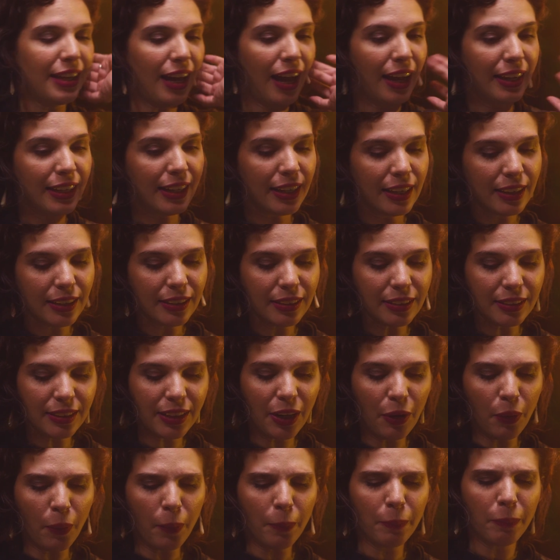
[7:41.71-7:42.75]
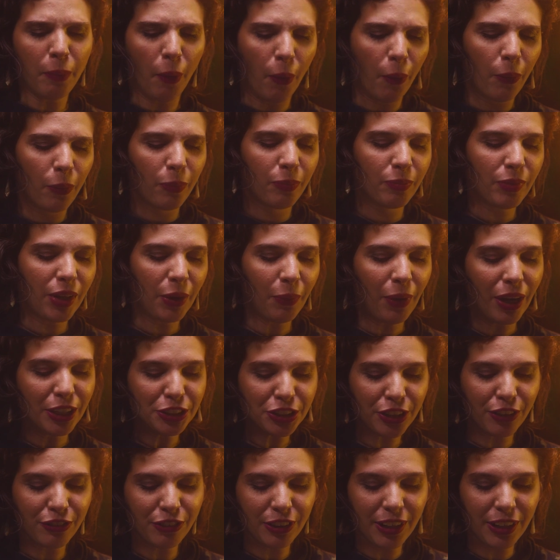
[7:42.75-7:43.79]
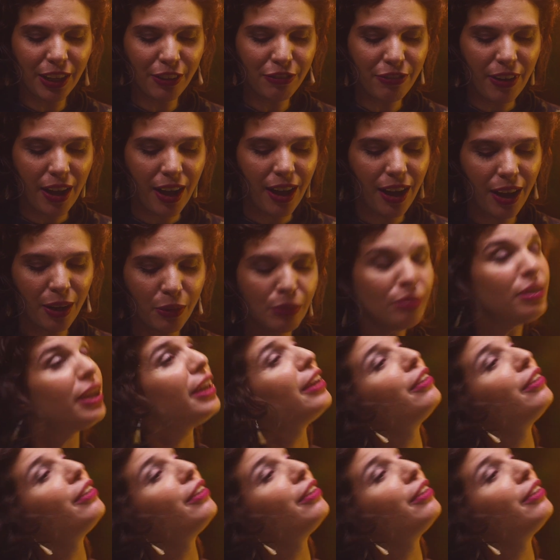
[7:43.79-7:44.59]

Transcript: e aí eu, bom, eu acho que eu vou levar um